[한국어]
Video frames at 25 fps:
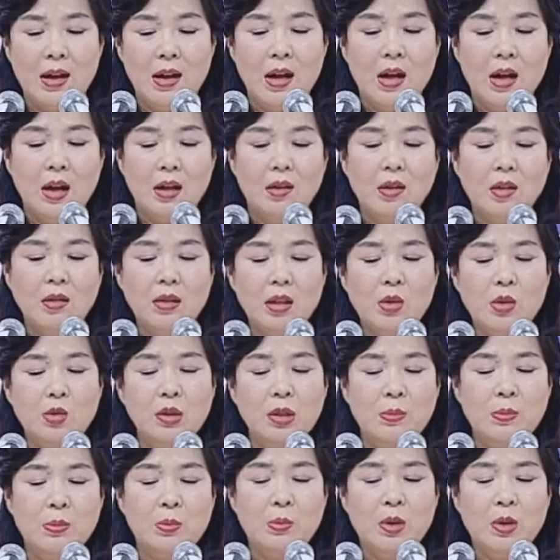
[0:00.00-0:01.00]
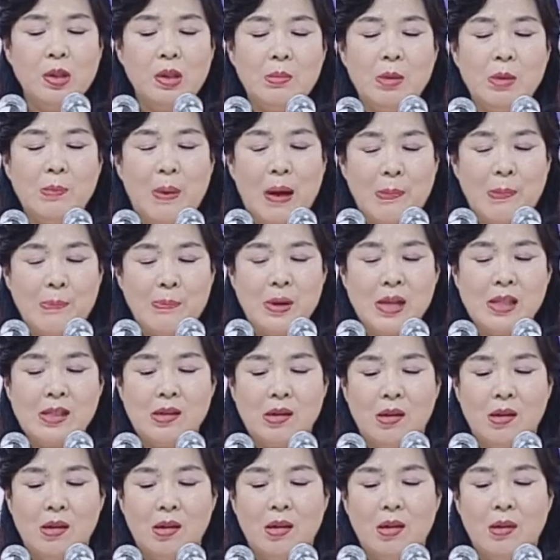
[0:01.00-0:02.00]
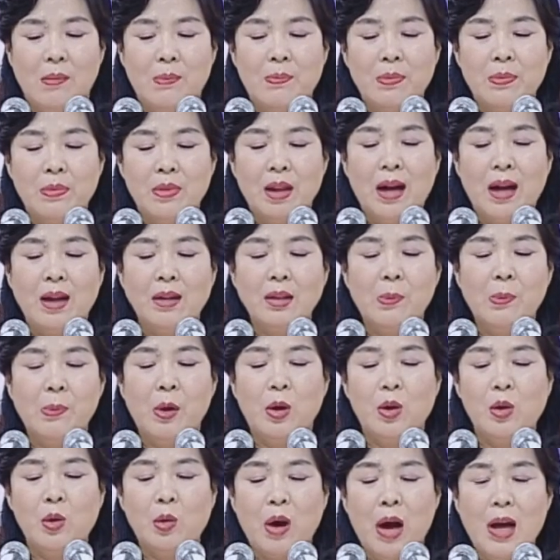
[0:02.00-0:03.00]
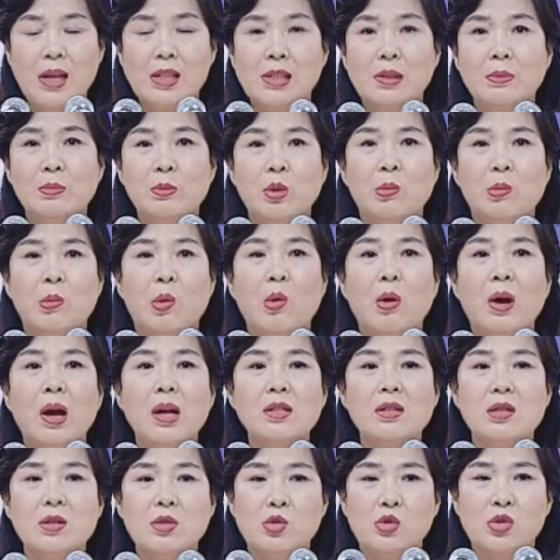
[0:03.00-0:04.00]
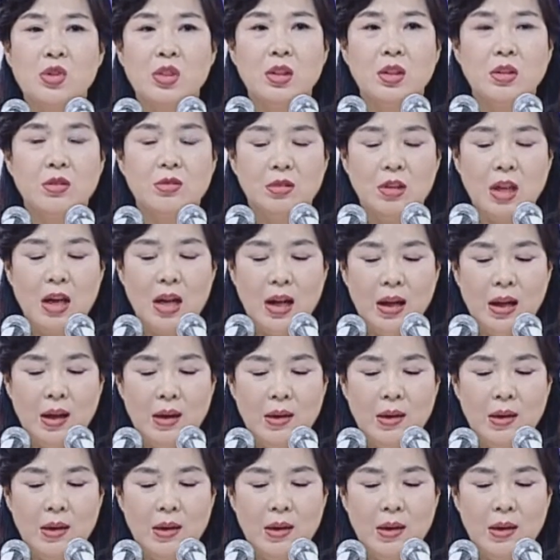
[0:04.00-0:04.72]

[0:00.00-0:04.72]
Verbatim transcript: 그런데 우리 부모님은 바빠서 나한테 별로 관심도 못 가져주시는구나.